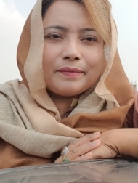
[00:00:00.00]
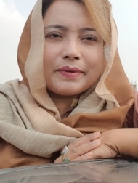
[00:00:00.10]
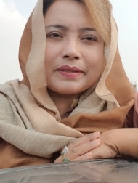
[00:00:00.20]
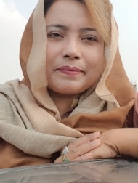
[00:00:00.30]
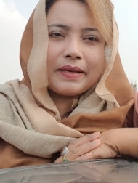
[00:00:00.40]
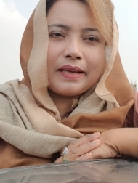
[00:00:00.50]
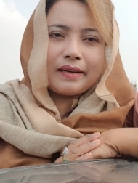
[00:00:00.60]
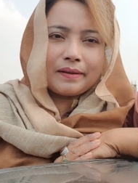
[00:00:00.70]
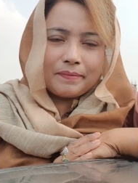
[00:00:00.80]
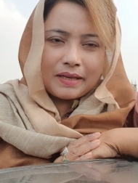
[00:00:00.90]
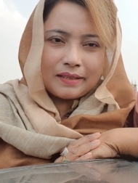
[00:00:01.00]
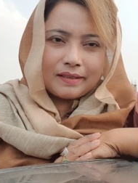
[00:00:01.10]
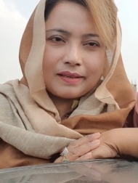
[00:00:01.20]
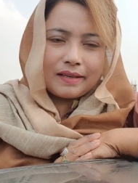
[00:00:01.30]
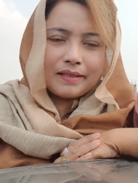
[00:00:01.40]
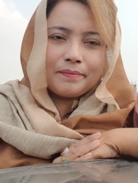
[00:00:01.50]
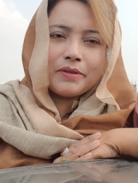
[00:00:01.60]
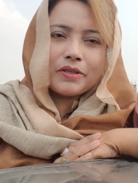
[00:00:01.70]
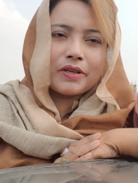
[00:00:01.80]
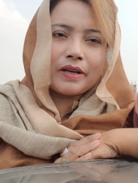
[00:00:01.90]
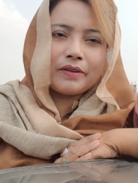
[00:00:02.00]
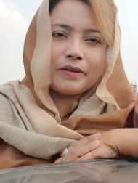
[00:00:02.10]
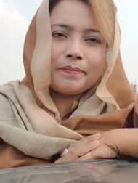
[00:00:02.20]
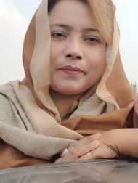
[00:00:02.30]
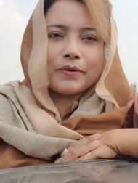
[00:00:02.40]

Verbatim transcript: বিসমিল্লা রহমানের রাহিম সকল